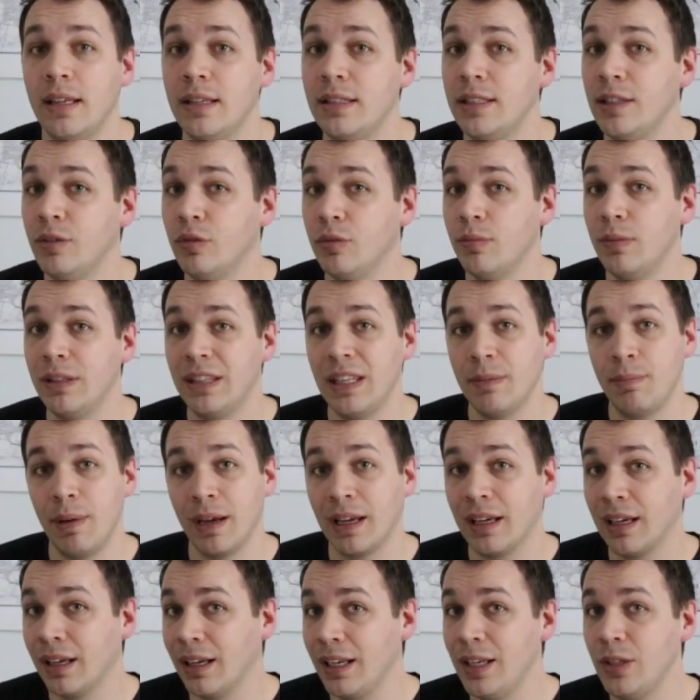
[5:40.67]
Et si vous ne mettez pas
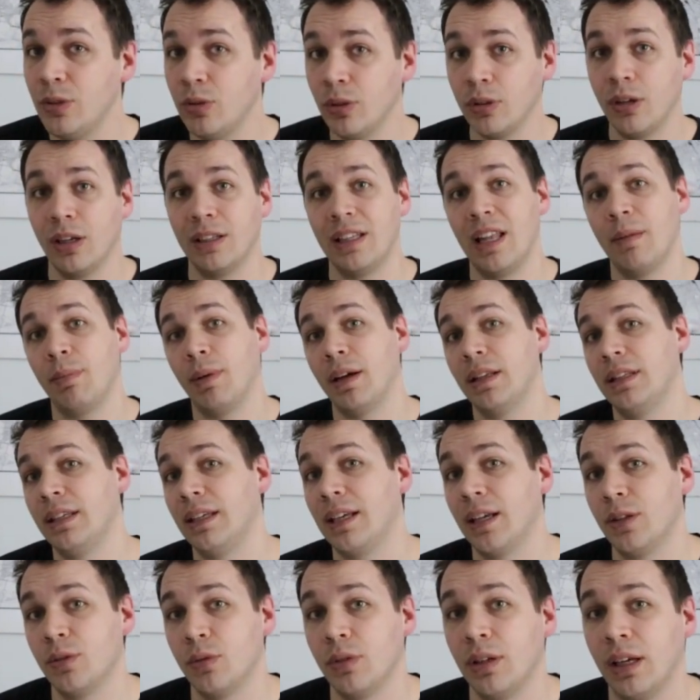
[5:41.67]
Christ au cœur de la
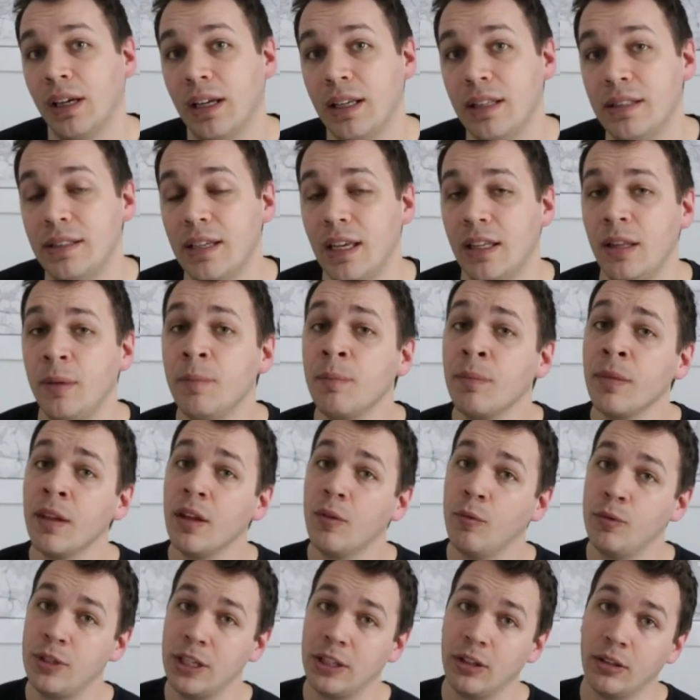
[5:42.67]
prédication chrétienne,
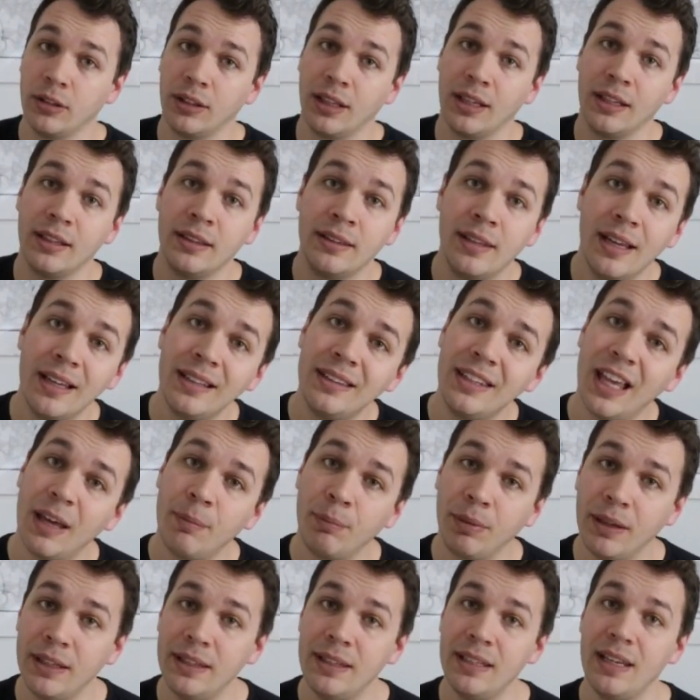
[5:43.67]
vous êtes en train
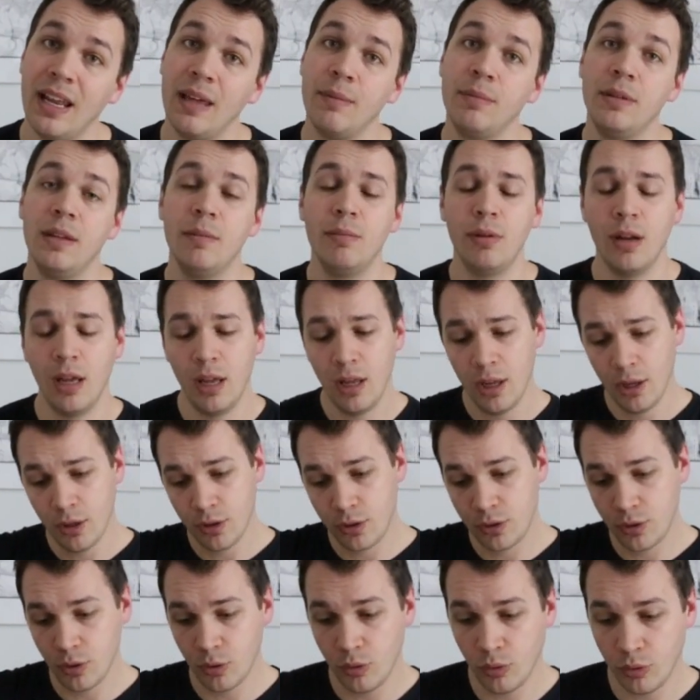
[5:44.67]
d'interpréter la Bible
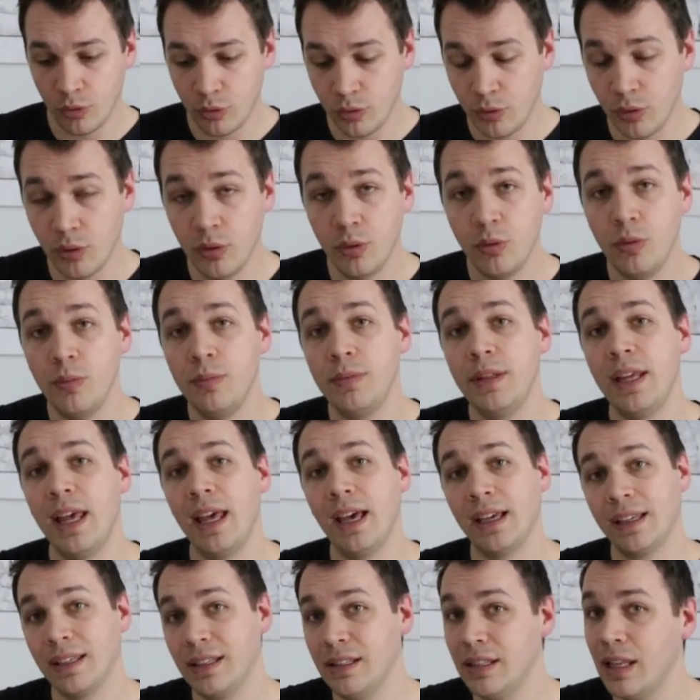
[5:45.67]
selon une
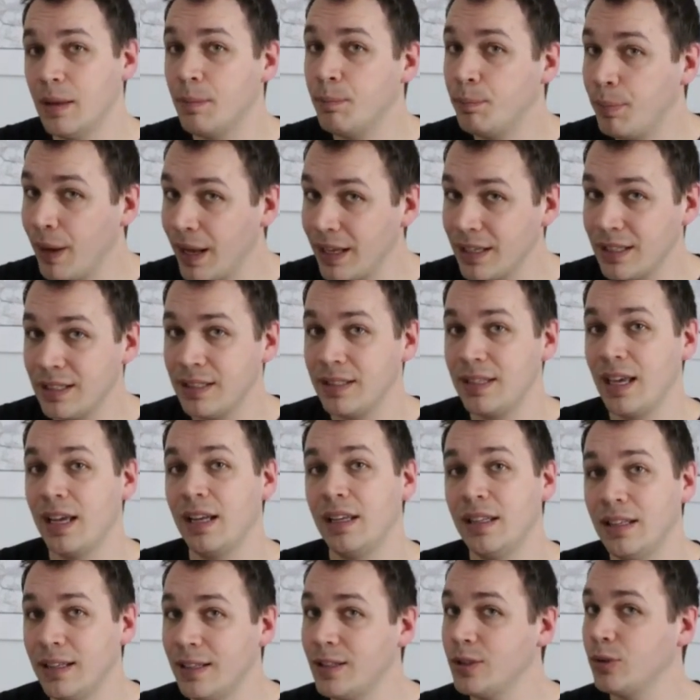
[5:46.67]
lumière qui n'est pas
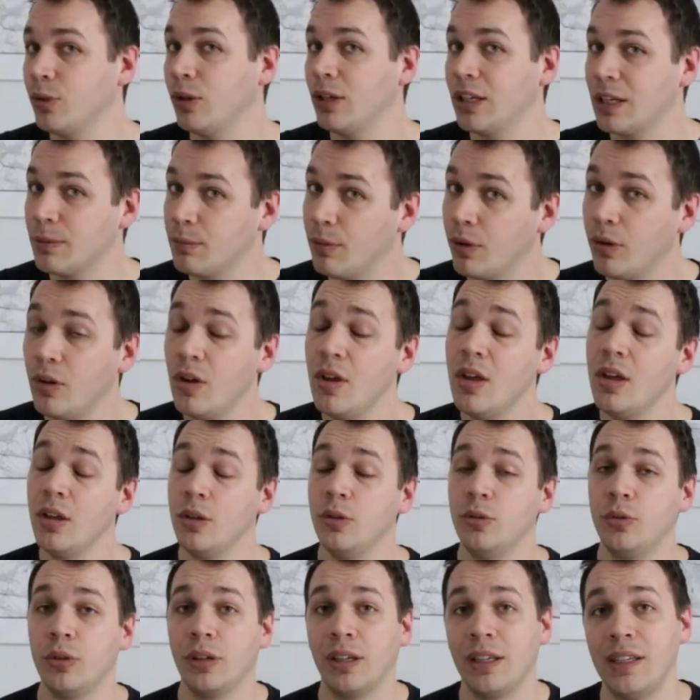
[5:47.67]
celle historiquement
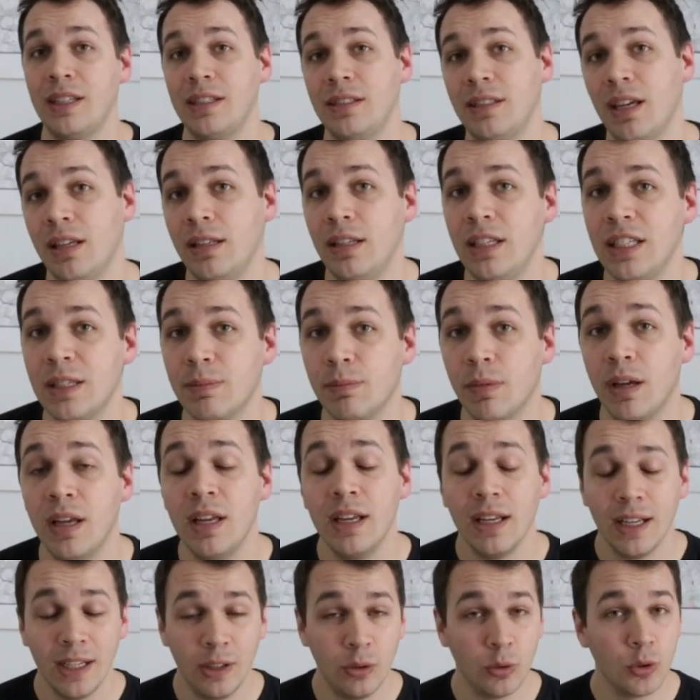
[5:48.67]
du christianisme.
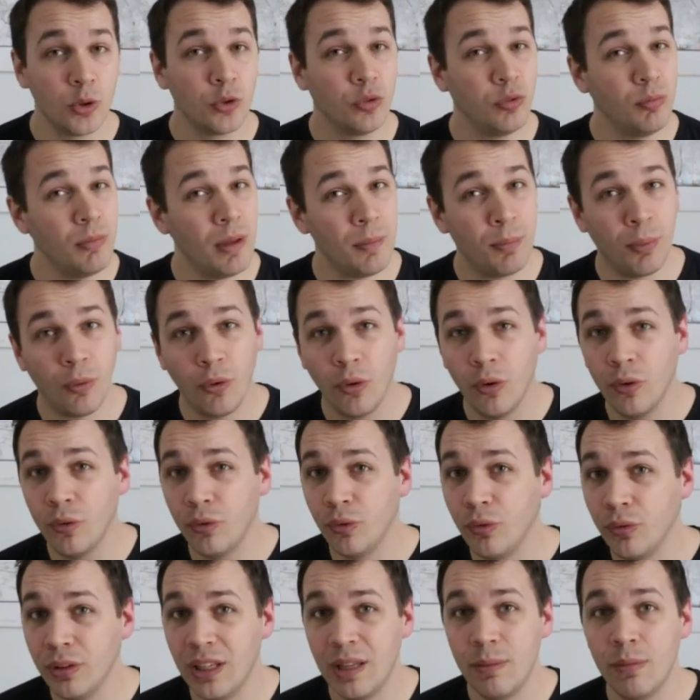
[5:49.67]
Et donc je vous mets
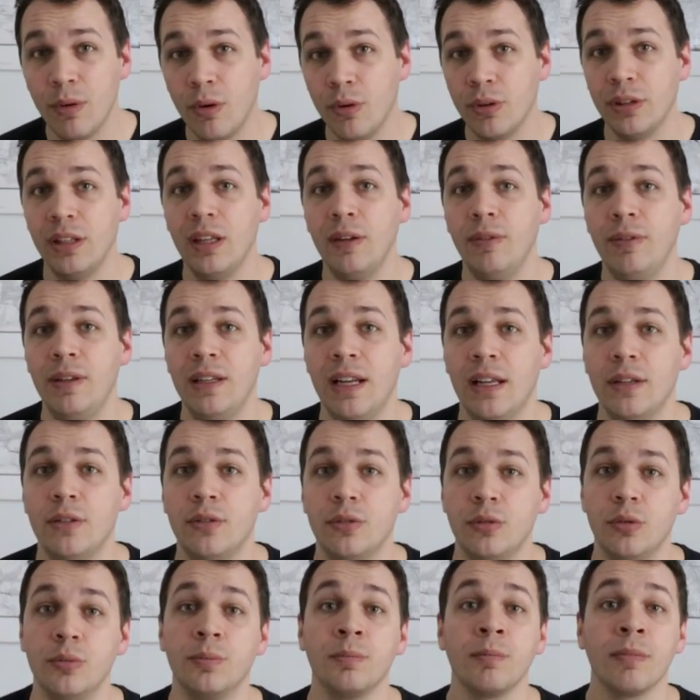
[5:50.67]
profondément au défi
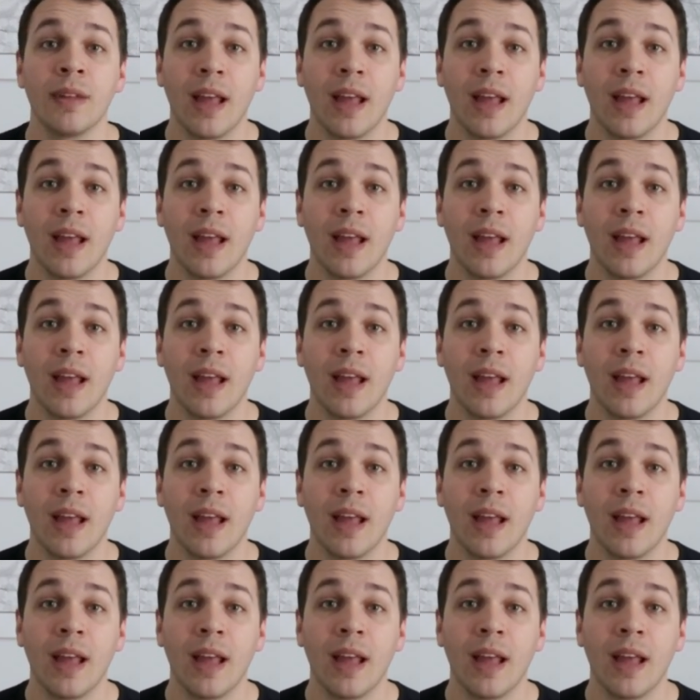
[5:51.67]
là-dessus.